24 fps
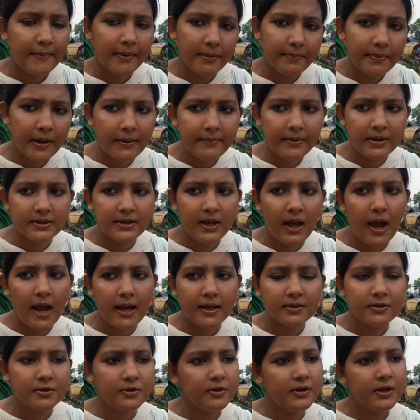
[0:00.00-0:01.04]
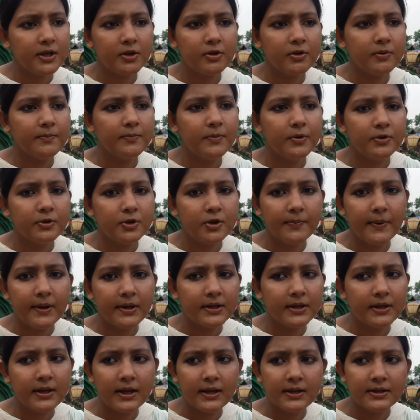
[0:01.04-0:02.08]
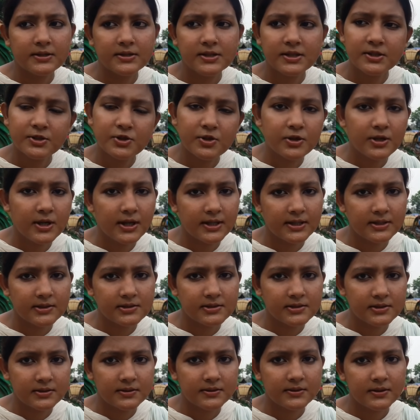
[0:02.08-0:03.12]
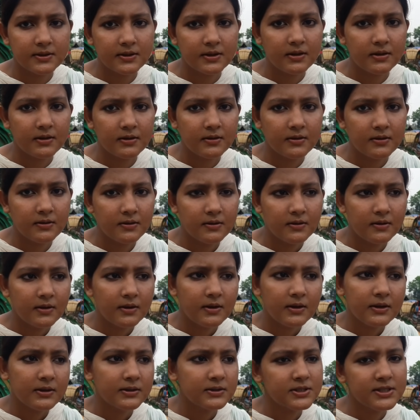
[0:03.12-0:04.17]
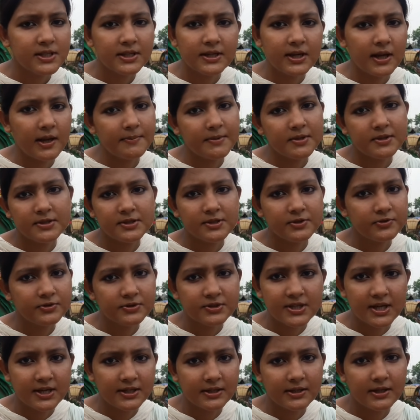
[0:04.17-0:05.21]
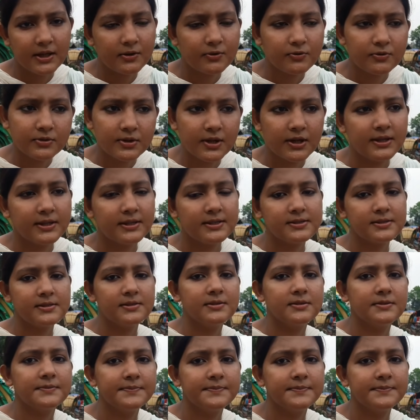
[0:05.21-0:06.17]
আমার বাবা থাকতো এখন বর্তমানে নাই সে চলে গেছে কোথায় গেছে সেটা আমি শিওর জানি না কোথায় গেছে